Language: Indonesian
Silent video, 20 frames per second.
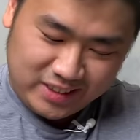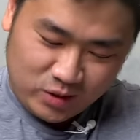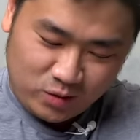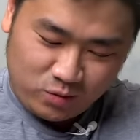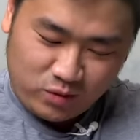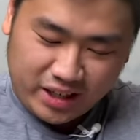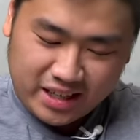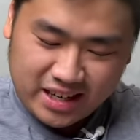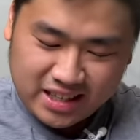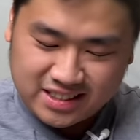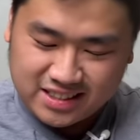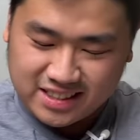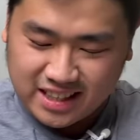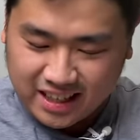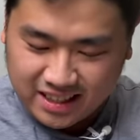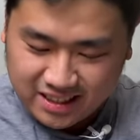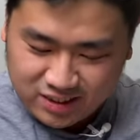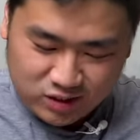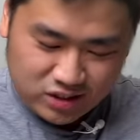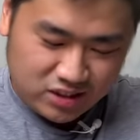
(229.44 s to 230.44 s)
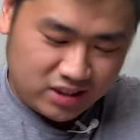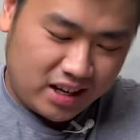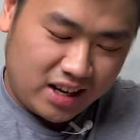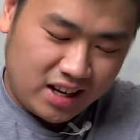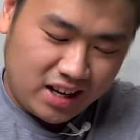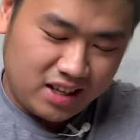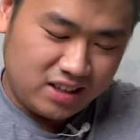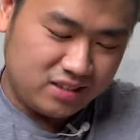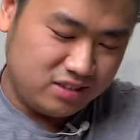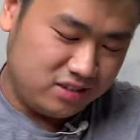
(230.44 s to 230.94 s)
tuh pegang standnya udah
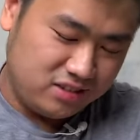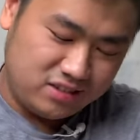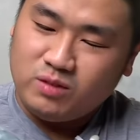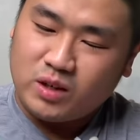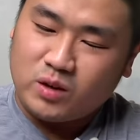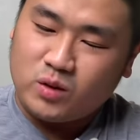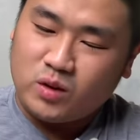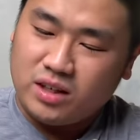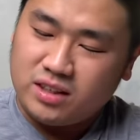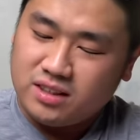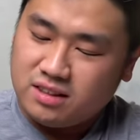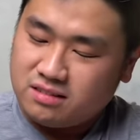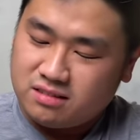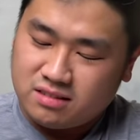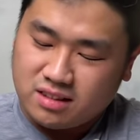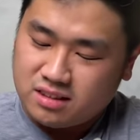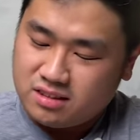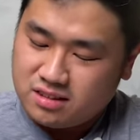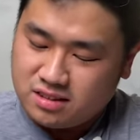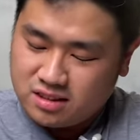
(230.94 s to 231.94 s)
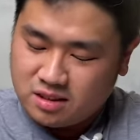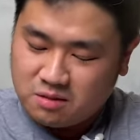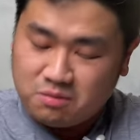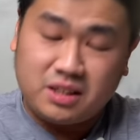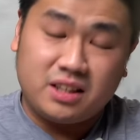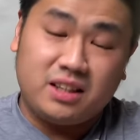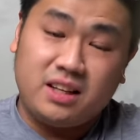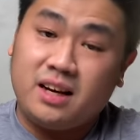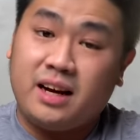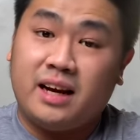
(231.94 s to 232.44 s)
tahu berkualitas
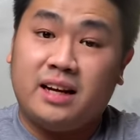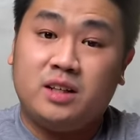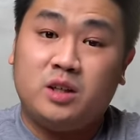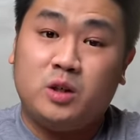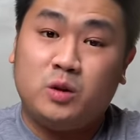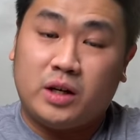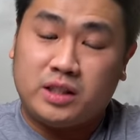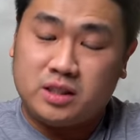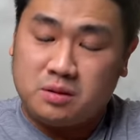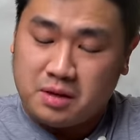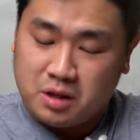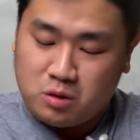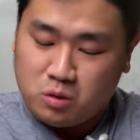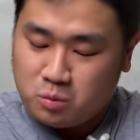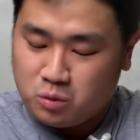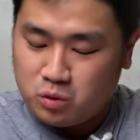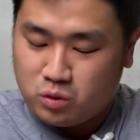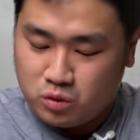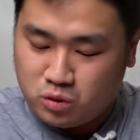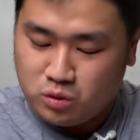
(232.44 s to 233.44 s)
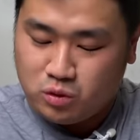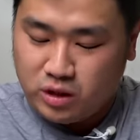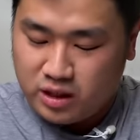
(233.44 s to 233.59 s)
seperti yang NQS kemarin 27